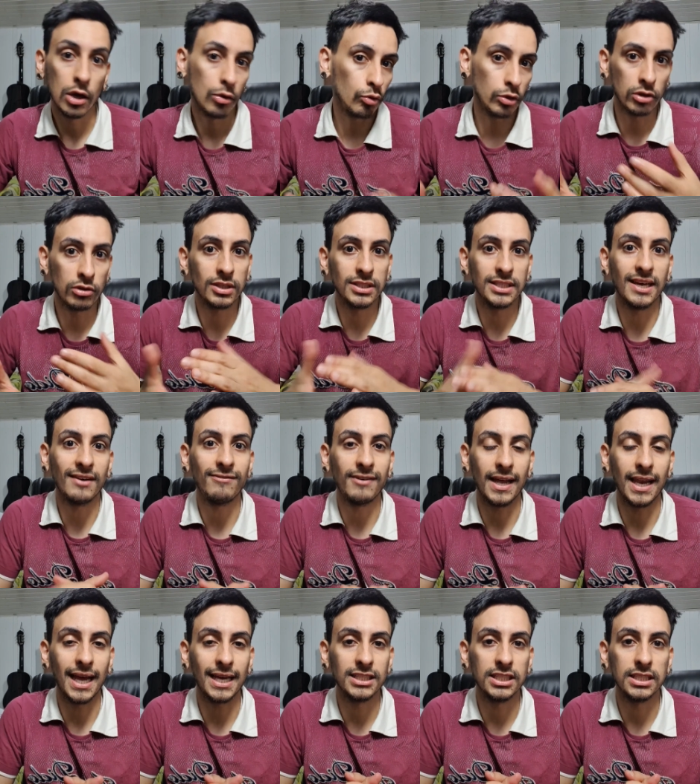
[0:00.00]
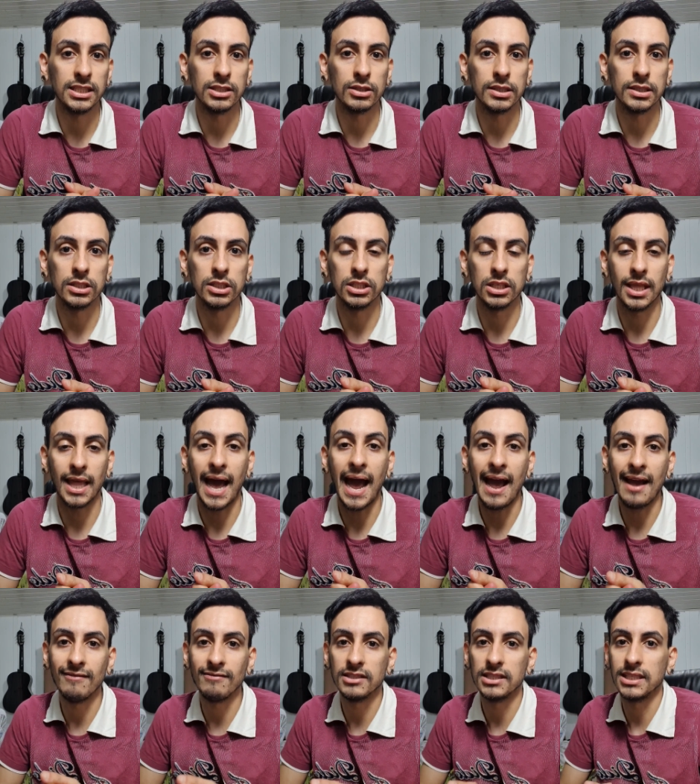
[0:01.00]
quando eu quiser falar de, de
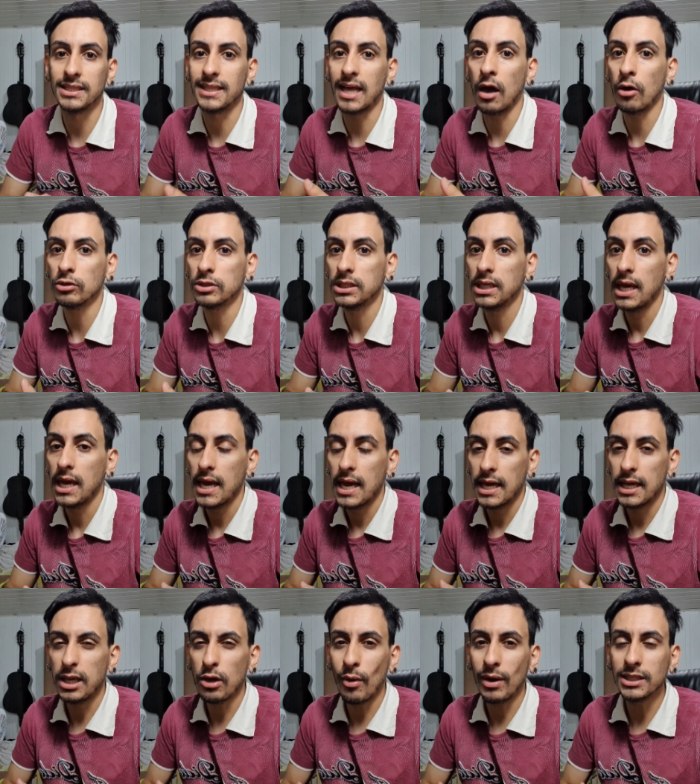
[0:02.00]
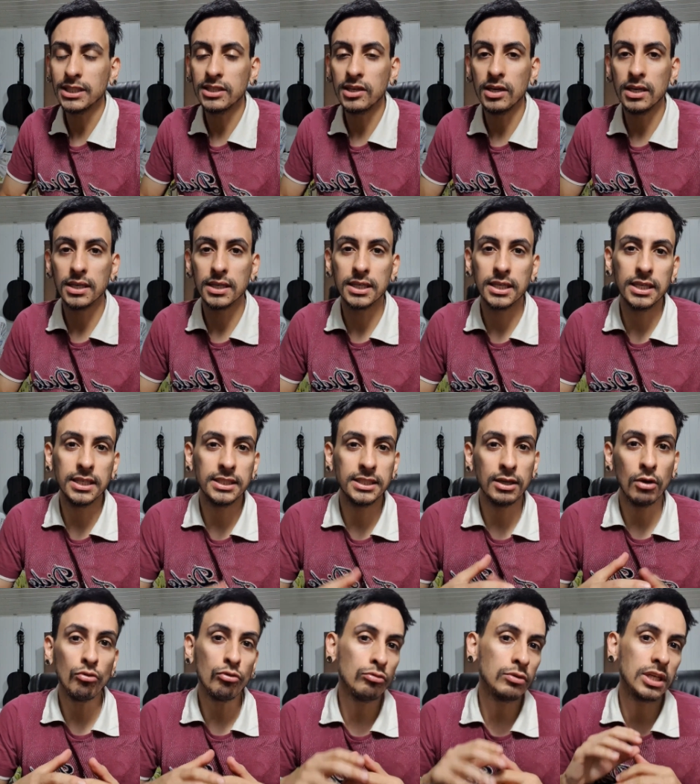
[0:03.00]
lives e tal. E eu acho que, que
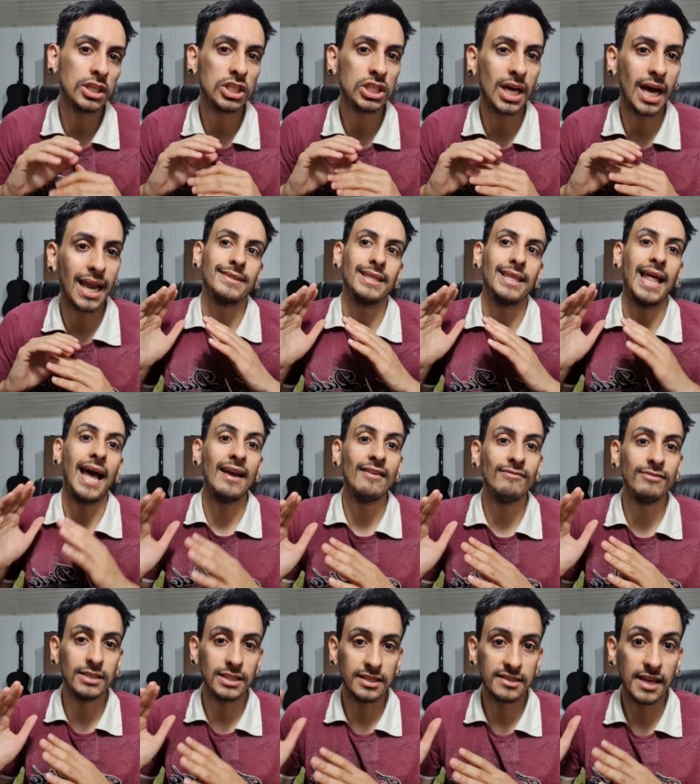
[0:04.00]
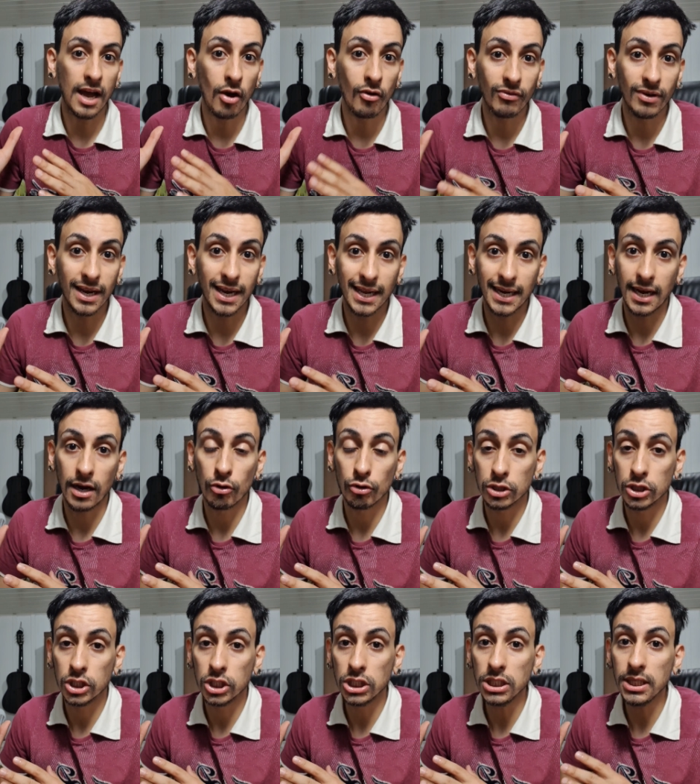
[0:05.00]
se eu não deixar live salva lá na
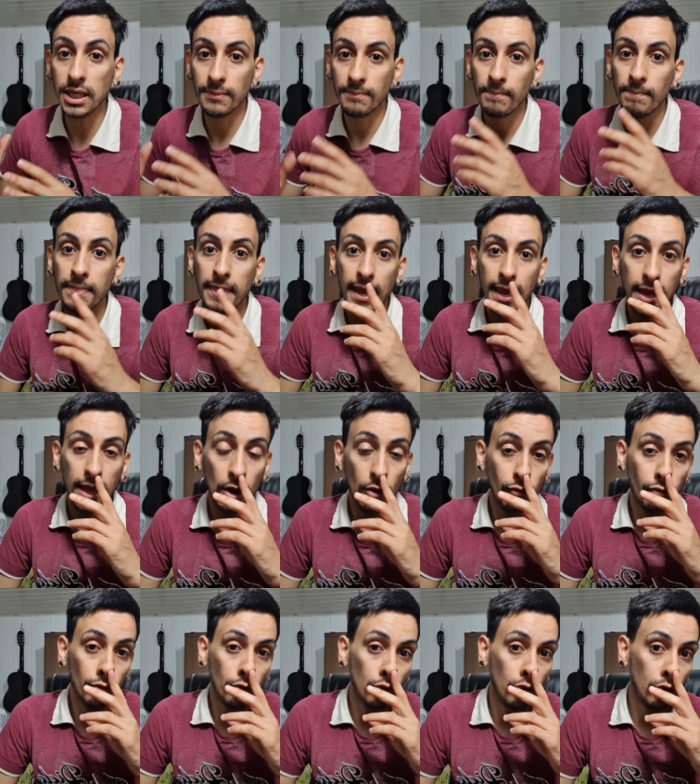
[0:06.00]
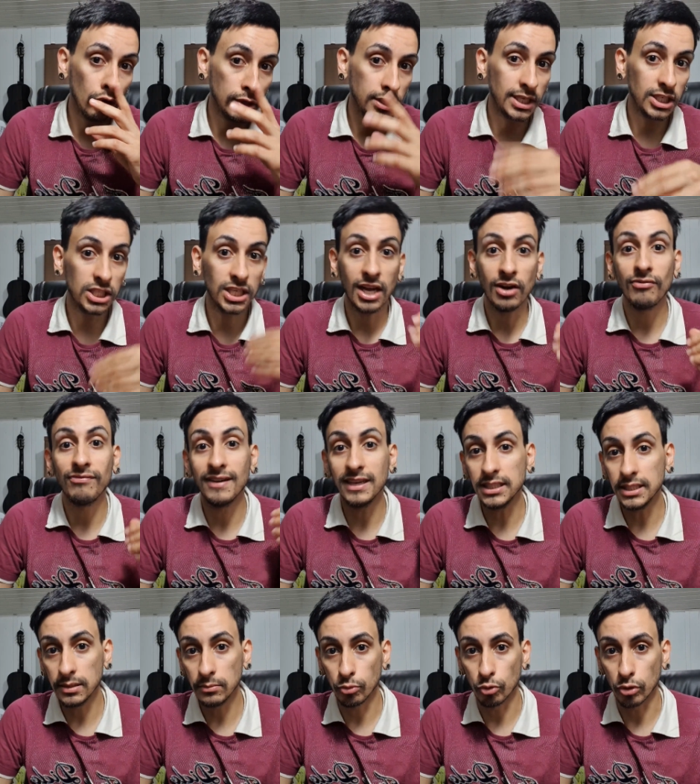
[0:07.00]
roxinha, eu vou deixar no
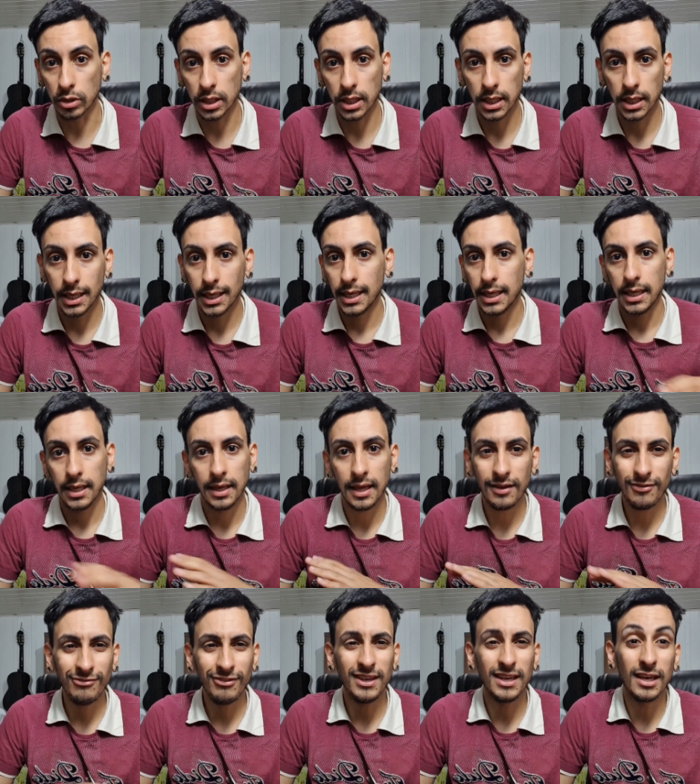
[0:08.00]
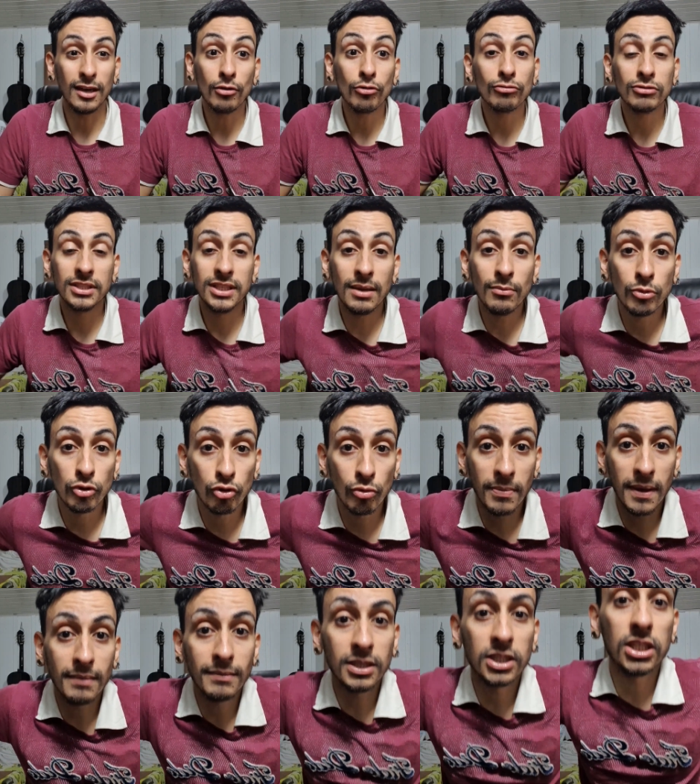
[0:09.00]
Facebook. Enfim, eu não sei muito
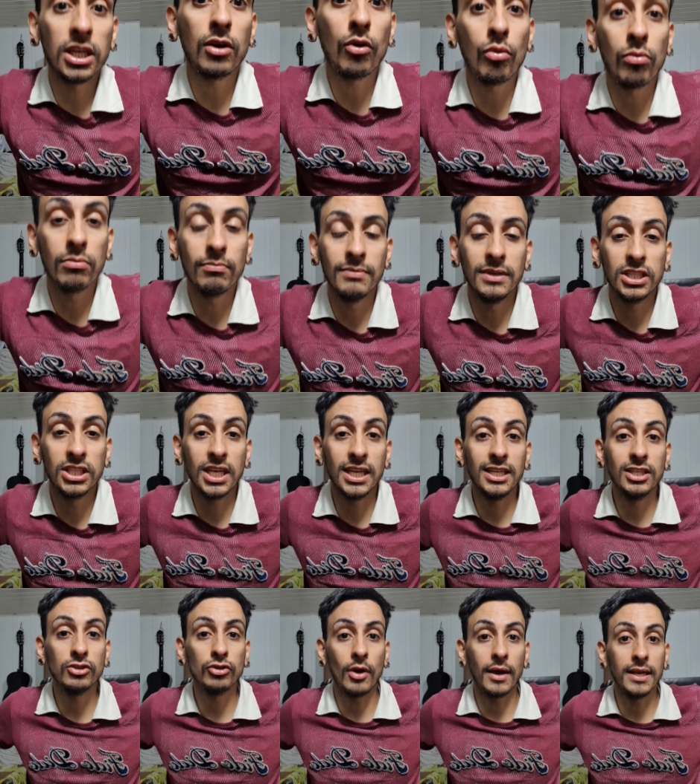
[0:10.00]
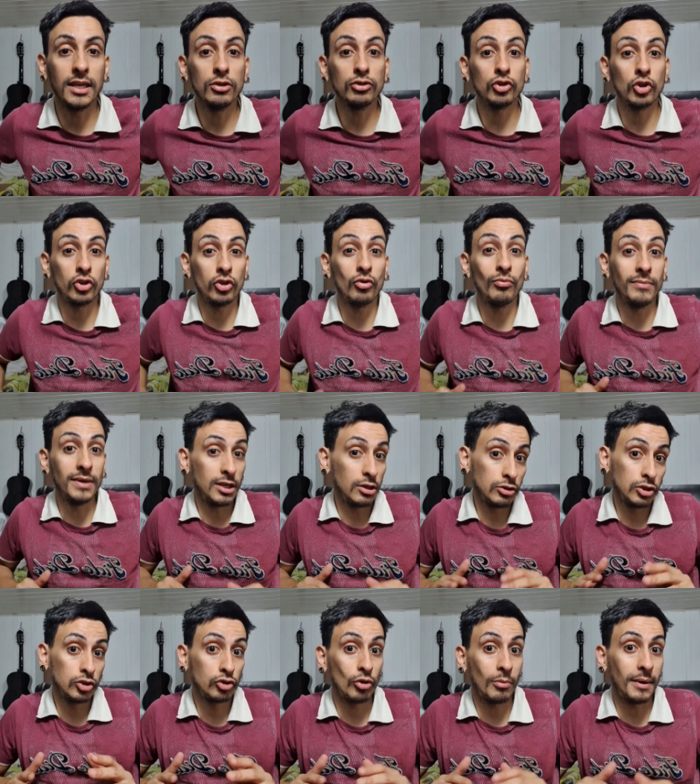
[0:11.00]
bem mexer, mexer nisso aí, eu só tenho
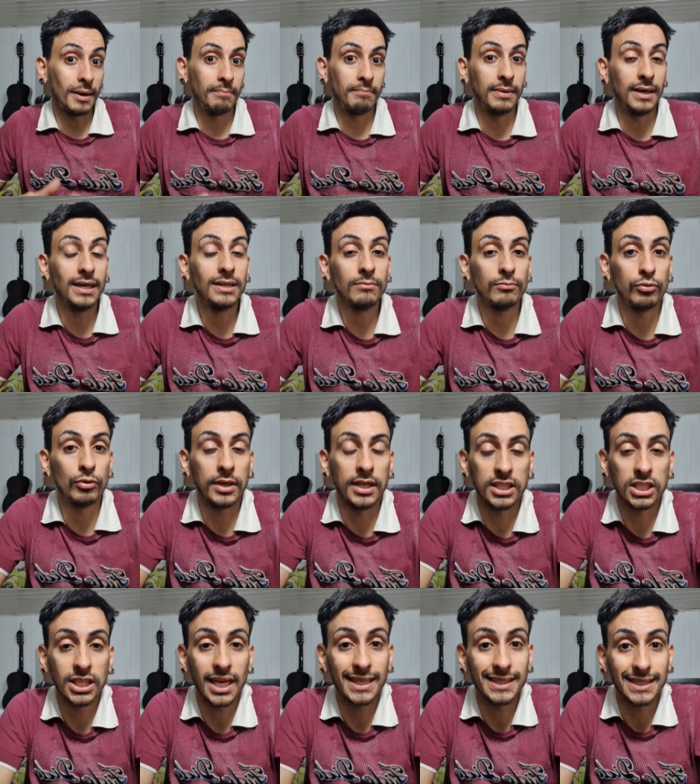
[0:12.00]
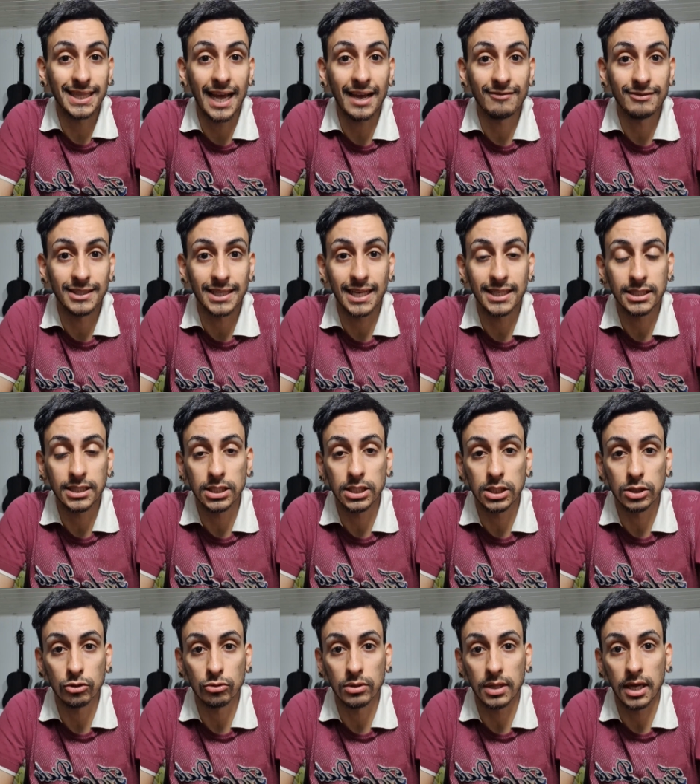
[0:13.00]
medo de tomar ban por deixar as lives lá
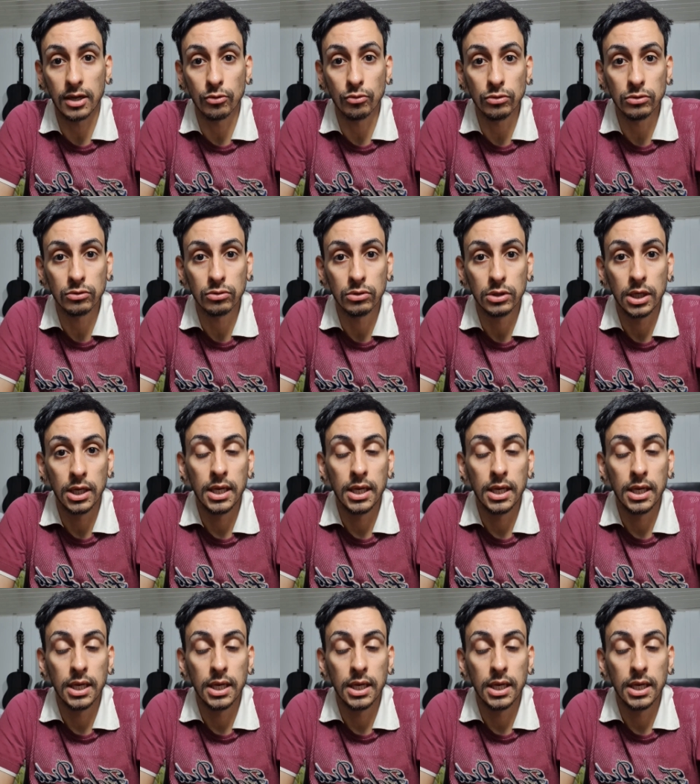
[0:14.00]
assistindo Naruto.